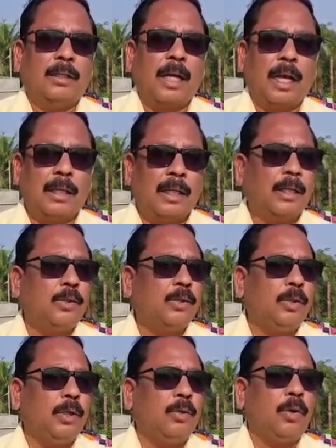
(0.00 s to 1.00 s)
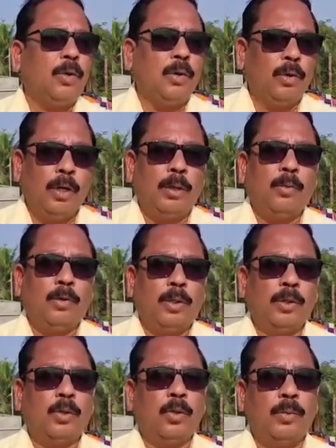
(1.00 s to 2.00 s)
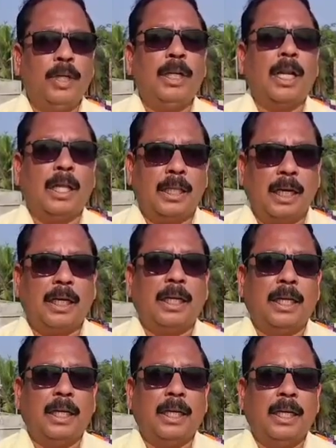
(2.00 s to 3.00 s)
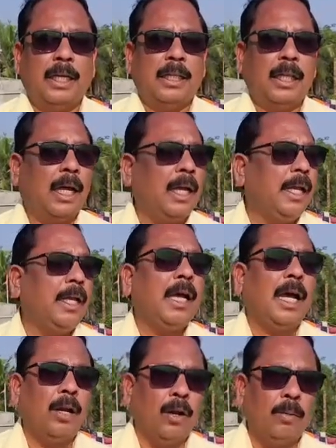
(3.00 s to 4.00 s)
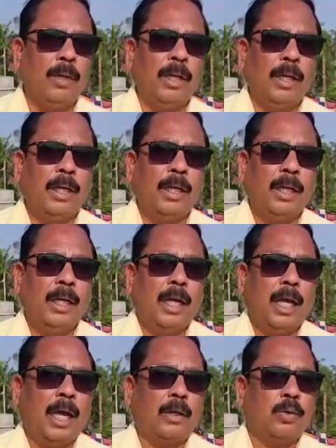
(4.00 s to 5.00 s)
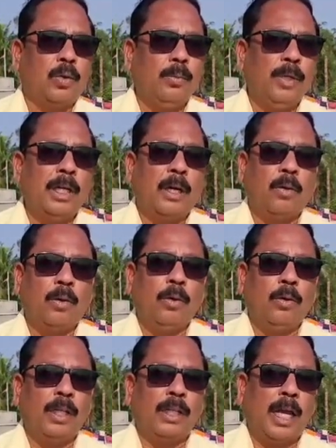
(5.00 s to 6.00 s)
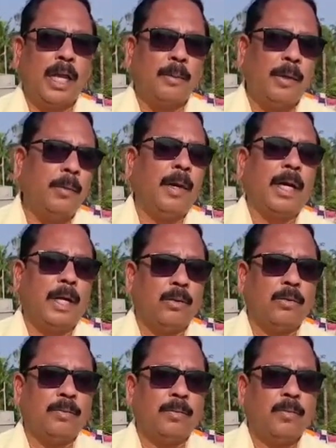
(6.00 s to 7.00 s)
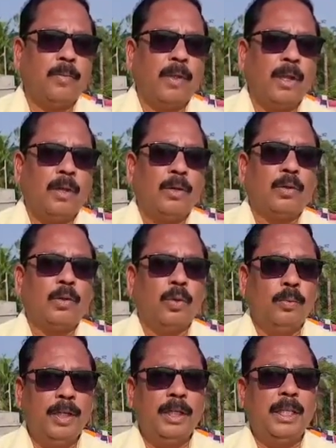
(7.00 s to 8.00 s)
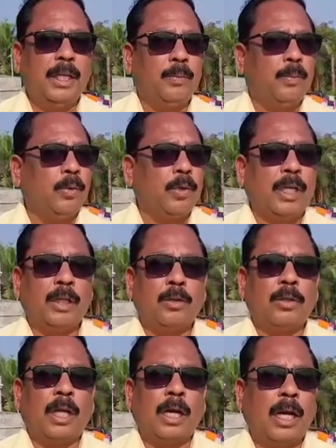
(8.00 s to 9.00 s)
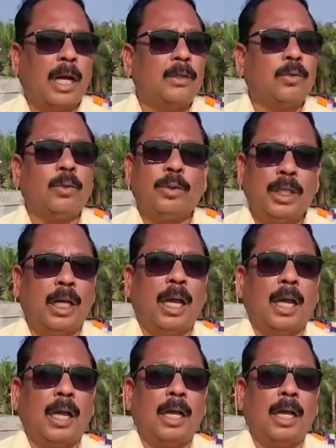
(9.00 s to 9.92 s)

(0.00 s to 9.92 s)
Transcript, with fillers: তাদের যদি কন্ট্রোলের মধ্যে শ্রমিক না থাকে তাহলে এই হাল হবে আর শ্রমিকরা কন্ট্রোলে থাকবেই বা কেন শ্রমিকদের পক্ষে তো তারা কাজ করছে না